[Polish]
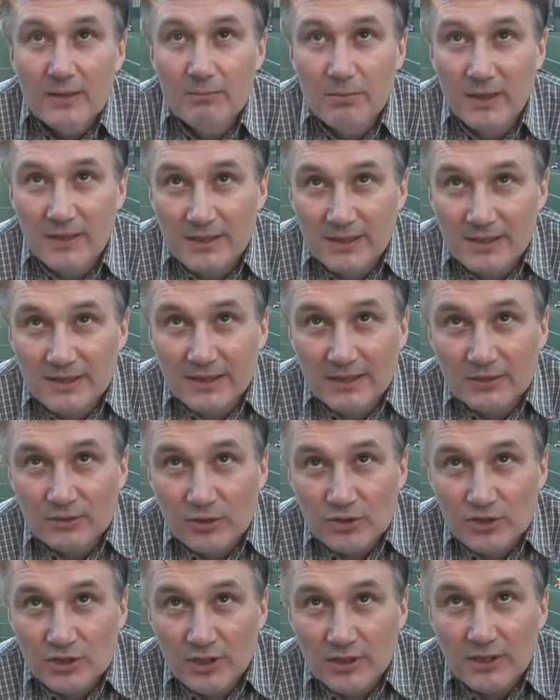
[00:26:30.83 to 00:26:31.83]
panie
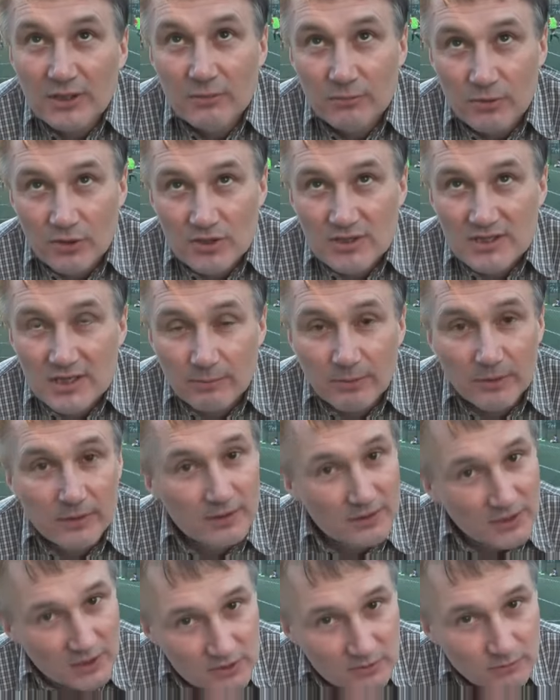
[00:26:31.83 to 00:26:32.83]
redaktorze, proszę
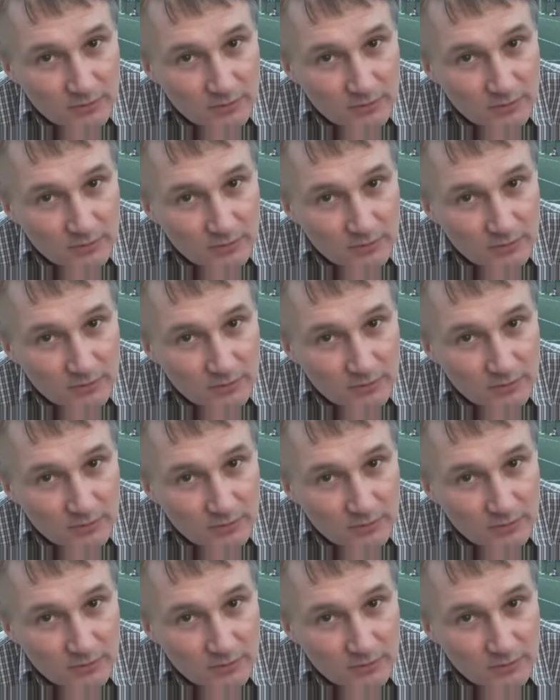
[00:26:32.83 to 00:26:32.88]
zapamiętać,